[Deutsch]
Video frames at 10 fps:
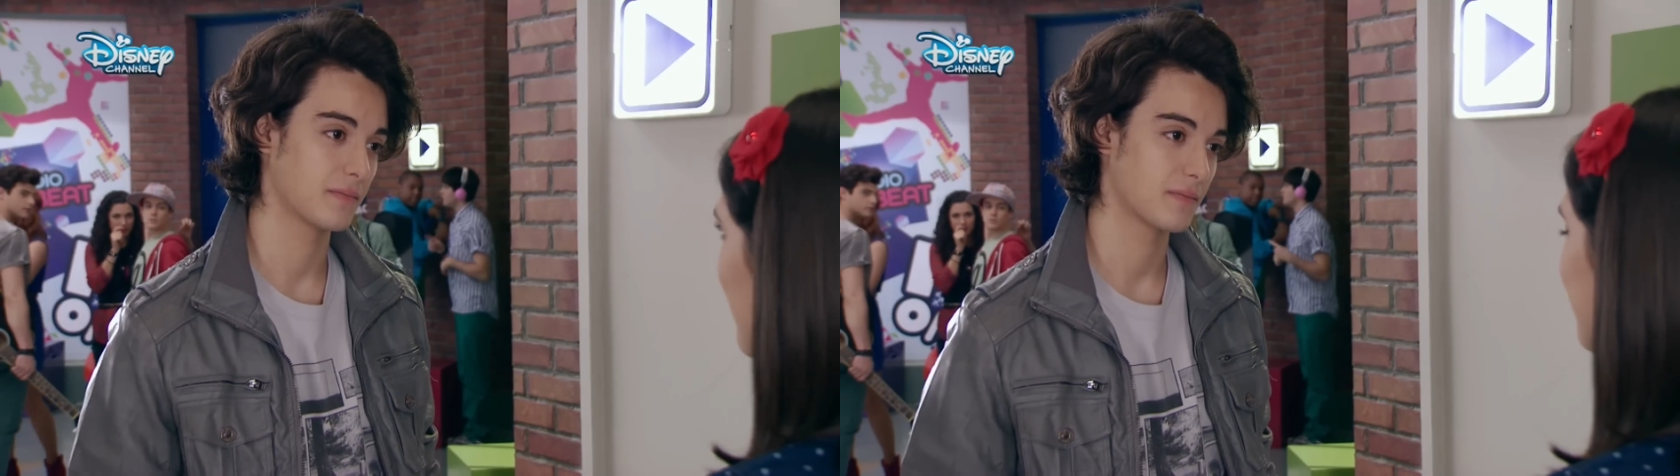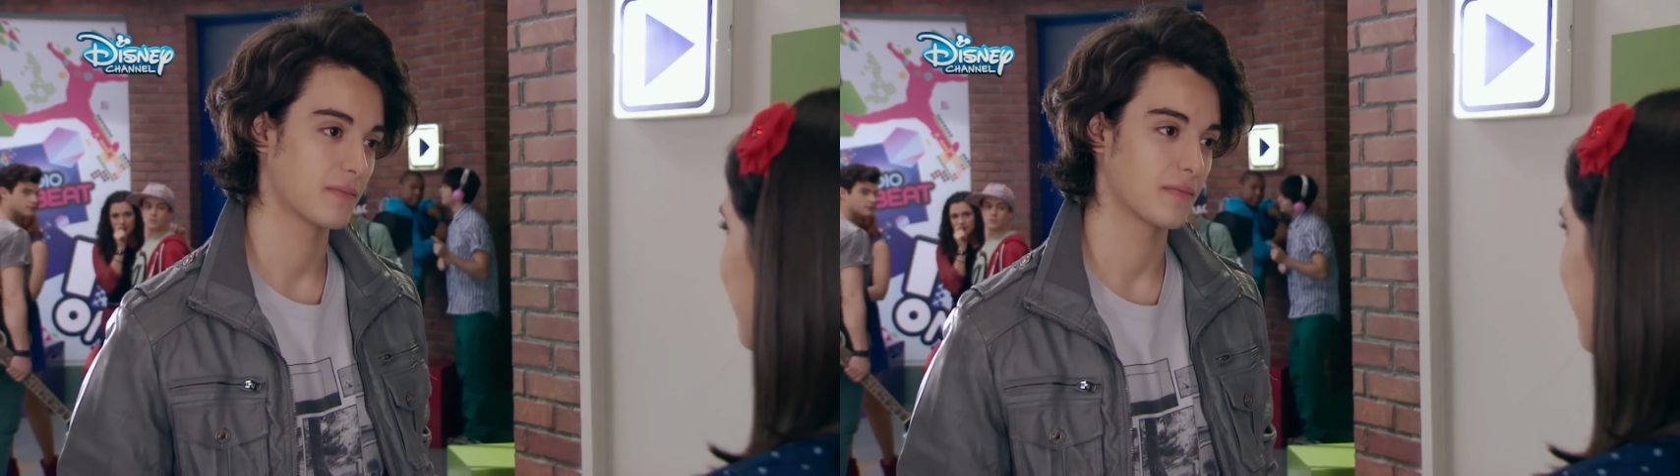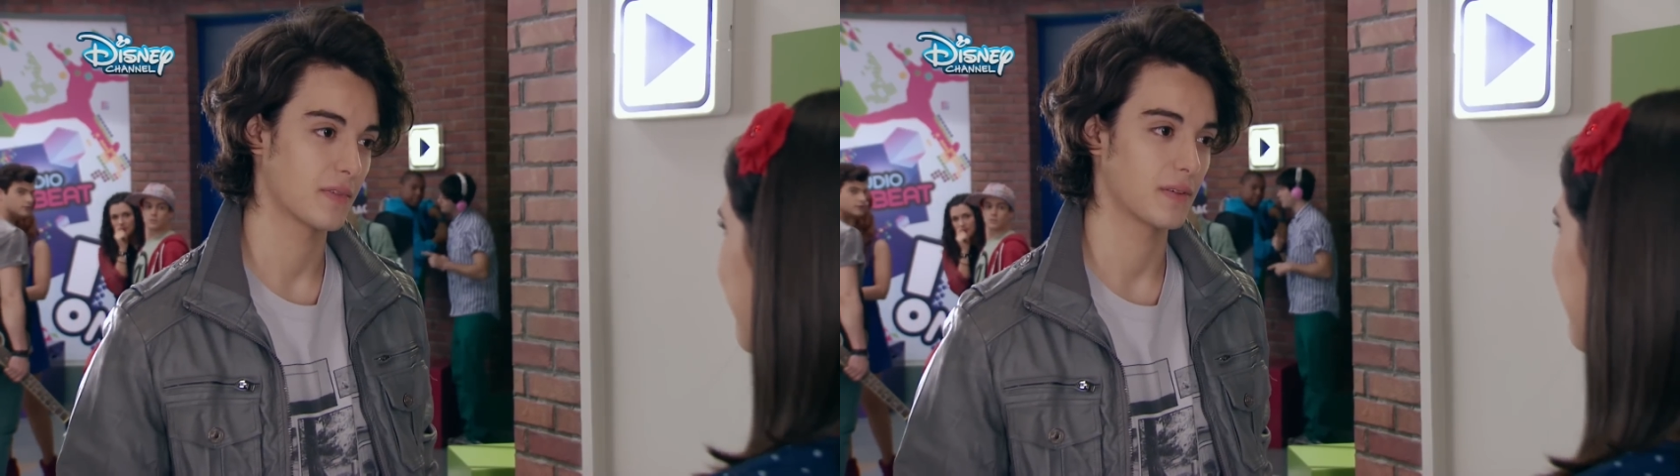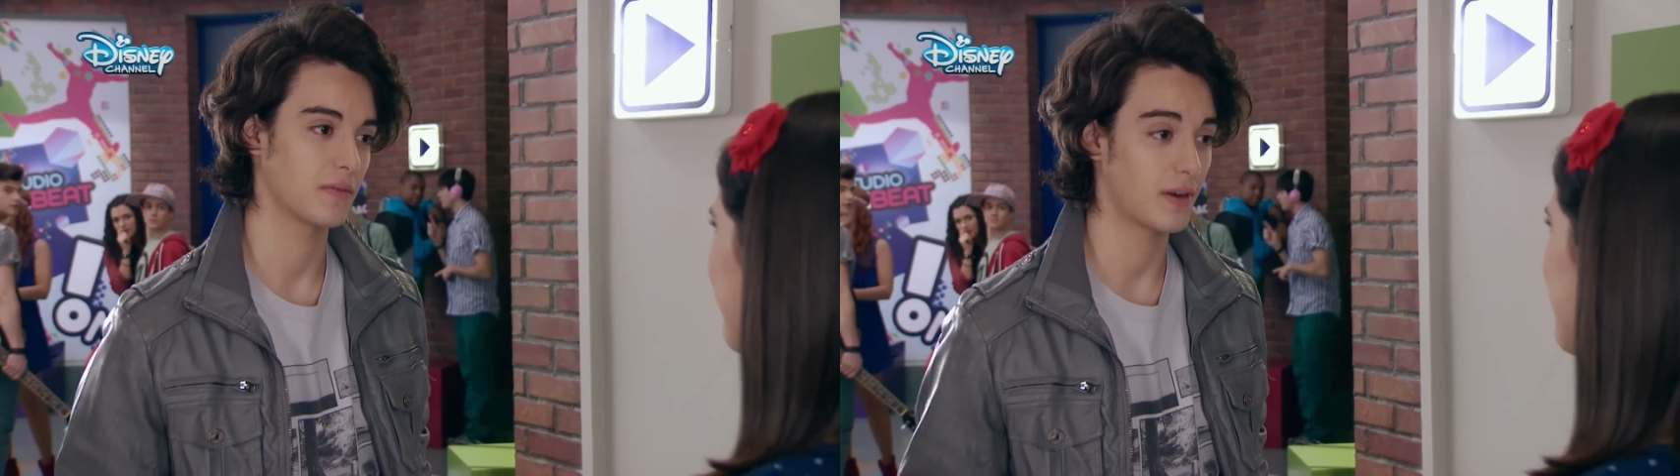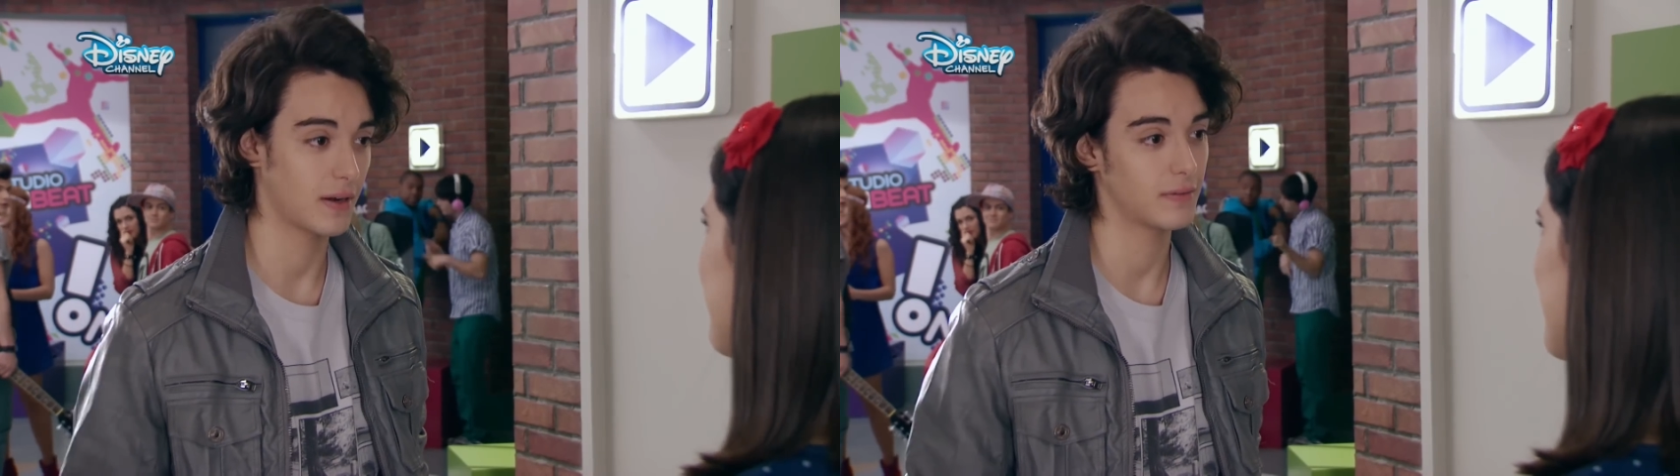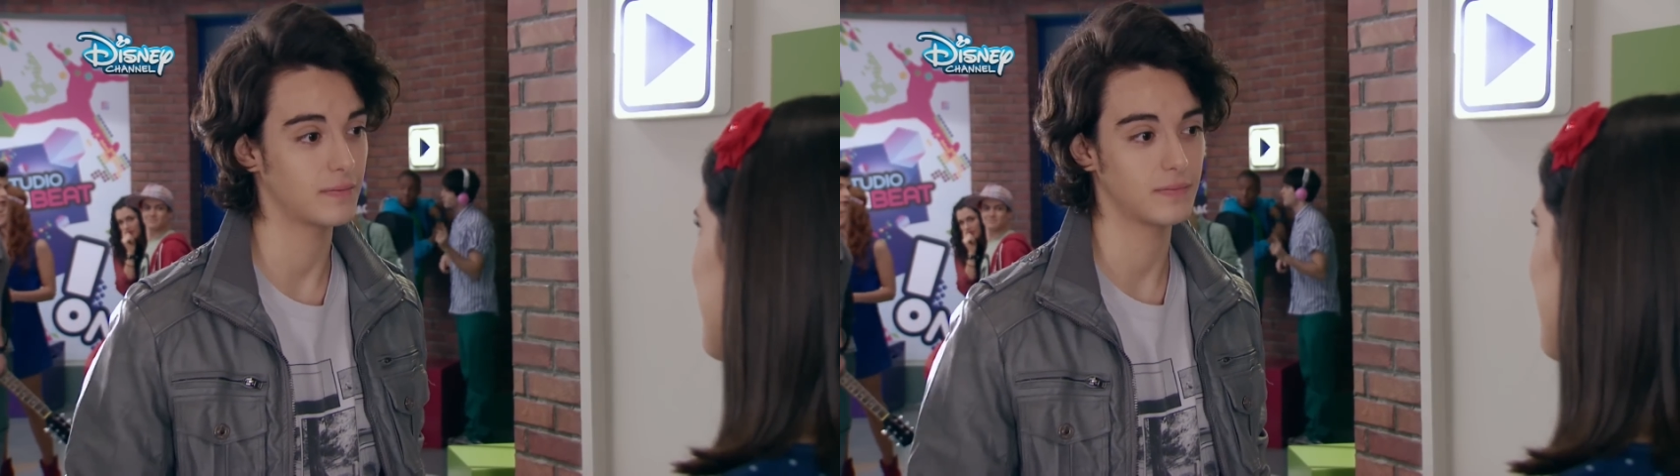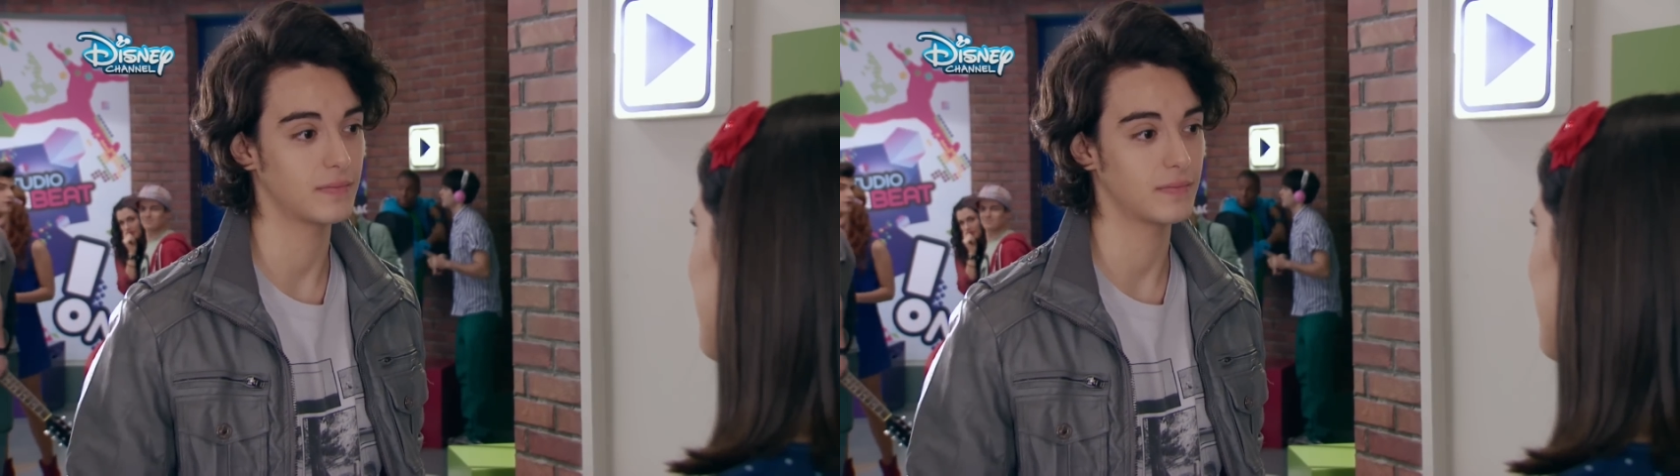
Gute. Fran,